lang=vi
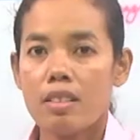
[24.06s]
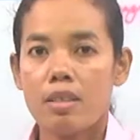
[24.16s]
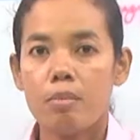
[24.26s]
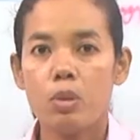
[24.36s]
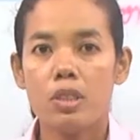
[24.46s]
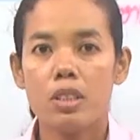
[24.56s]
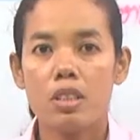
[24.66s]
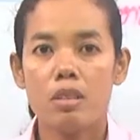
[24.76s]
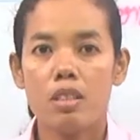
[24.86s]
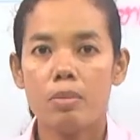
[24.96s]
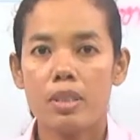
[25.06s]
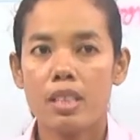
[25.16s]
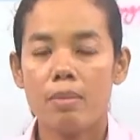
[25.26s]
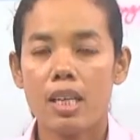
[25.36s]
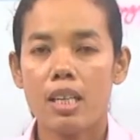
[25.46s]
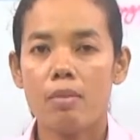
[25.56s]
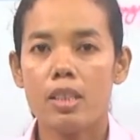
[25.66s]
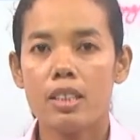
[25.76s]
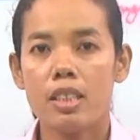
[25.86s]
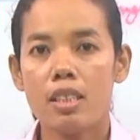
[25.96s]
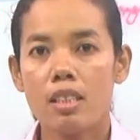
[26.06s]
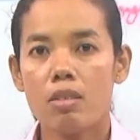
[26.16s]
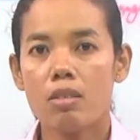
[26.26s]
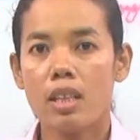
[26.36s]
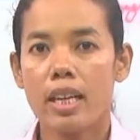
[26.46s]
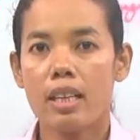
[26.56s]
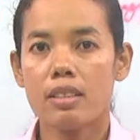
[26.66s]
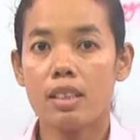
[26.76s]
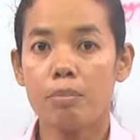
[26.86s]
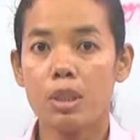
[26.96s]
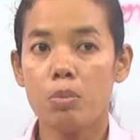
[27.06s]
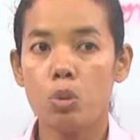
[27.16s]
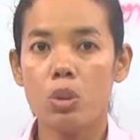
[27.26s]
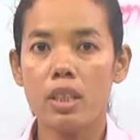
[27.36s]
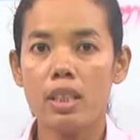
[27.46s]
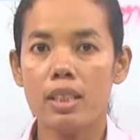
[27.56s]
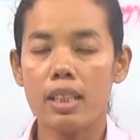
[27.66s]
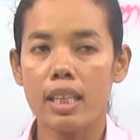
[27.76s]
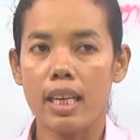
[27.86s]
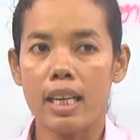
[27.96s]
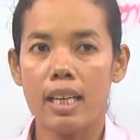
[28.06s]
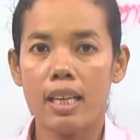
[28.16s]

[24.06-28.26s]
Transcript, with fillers: một buổi chiều ở phía xa đây là bao nhiêu nước nông thạch năm tỷ muối Cana